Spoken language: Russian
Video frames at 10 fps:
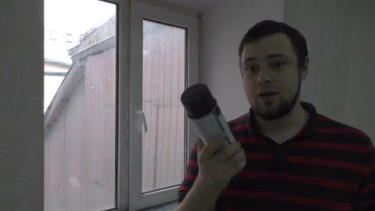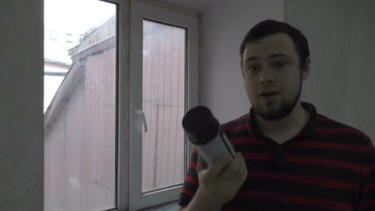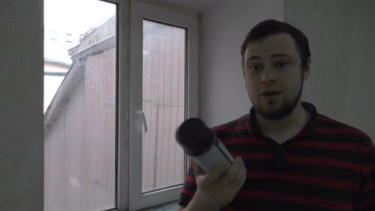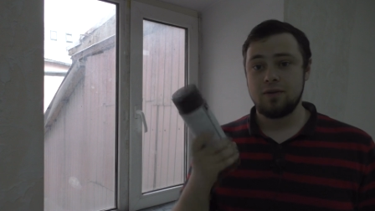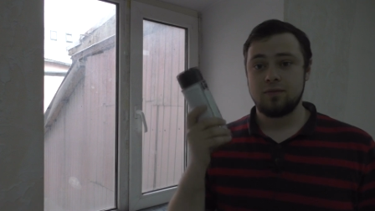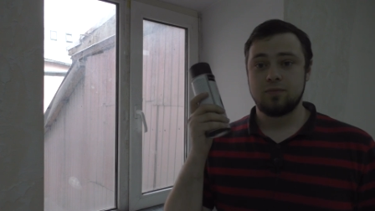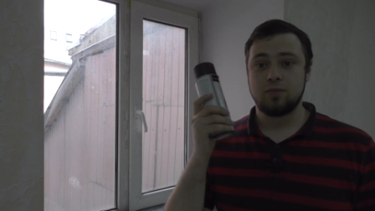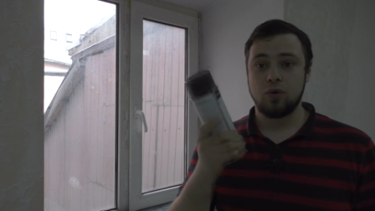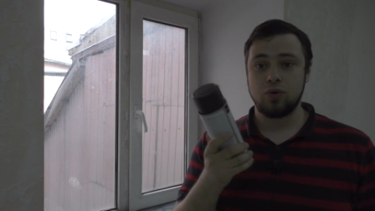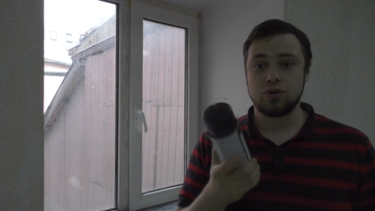и
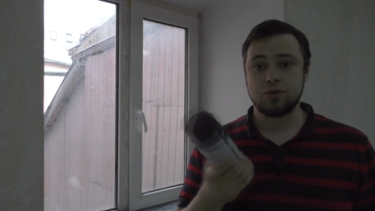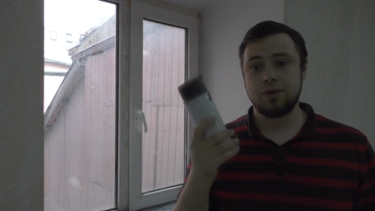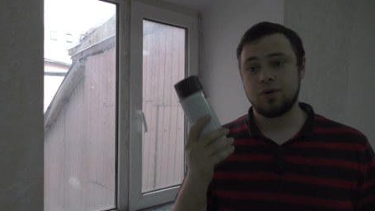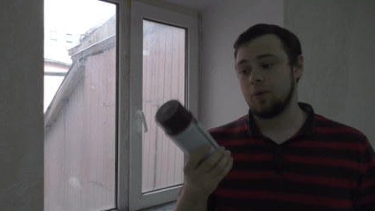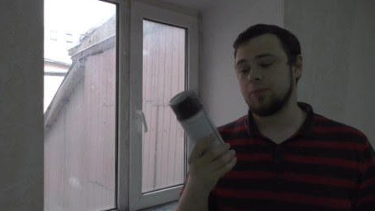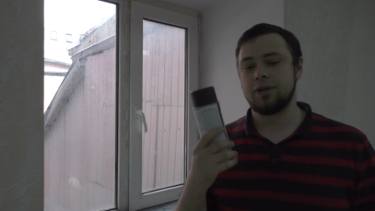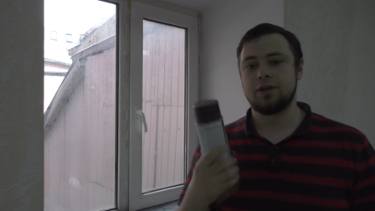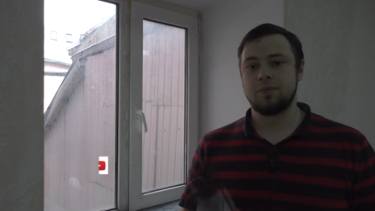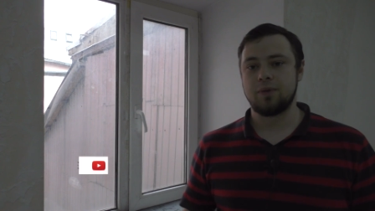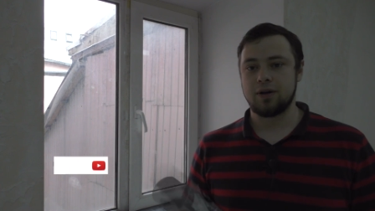он должен быть
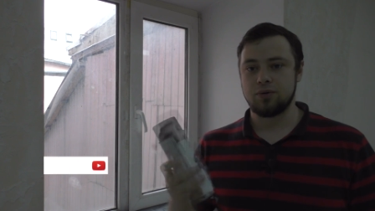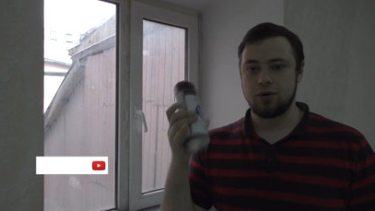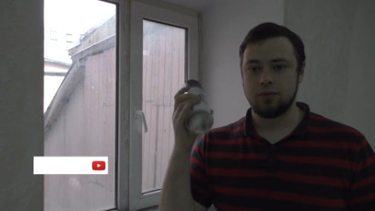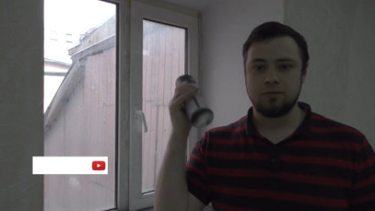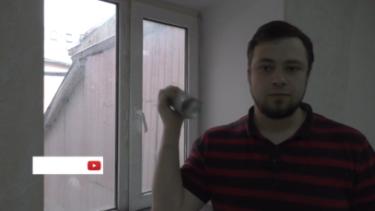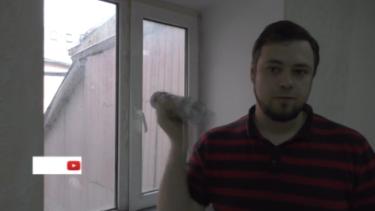комнатной температуры.